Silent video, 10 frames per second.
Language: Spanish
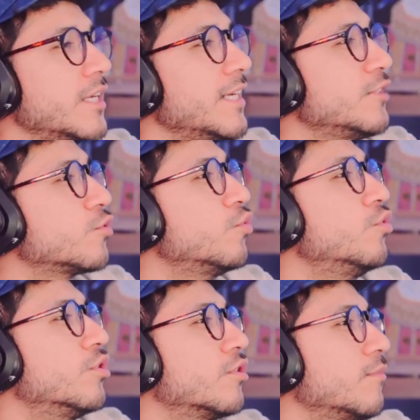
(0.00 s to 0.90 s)
Es
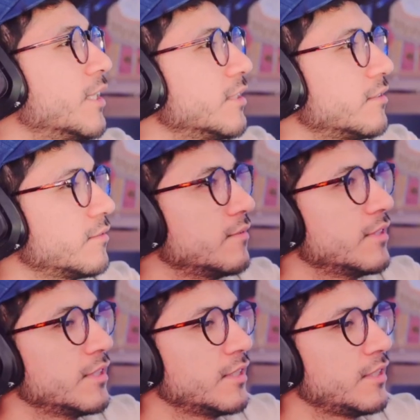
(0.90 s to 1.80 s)
uno nomás.
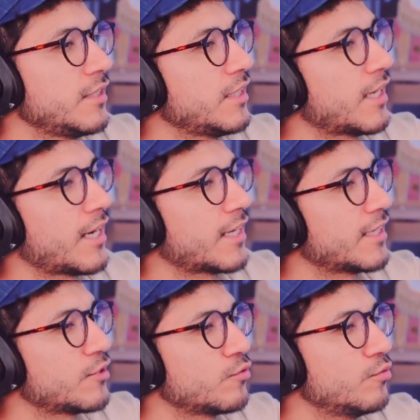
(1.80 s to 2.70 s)
Y ya, ah,
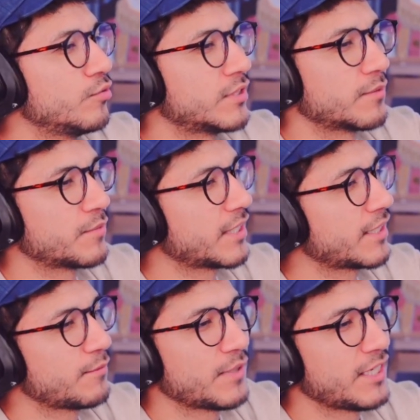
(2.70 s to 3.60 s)
qué chucha, pues
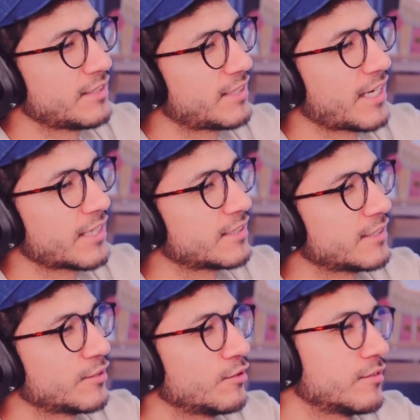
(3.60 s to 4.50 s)
ahí ves qué
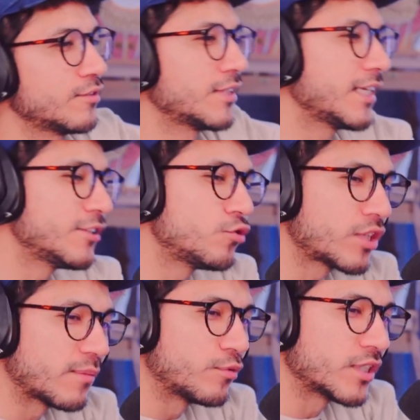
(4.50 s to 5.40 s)
haces, ¿no? Total, es tu
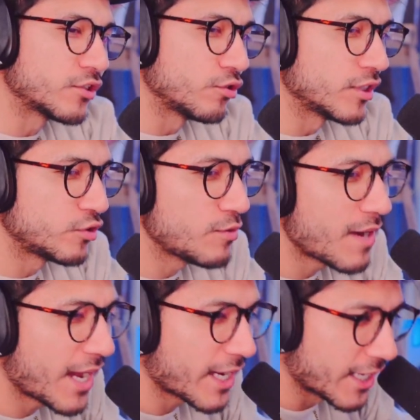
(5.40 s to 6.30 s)
reputación, es tu imagen,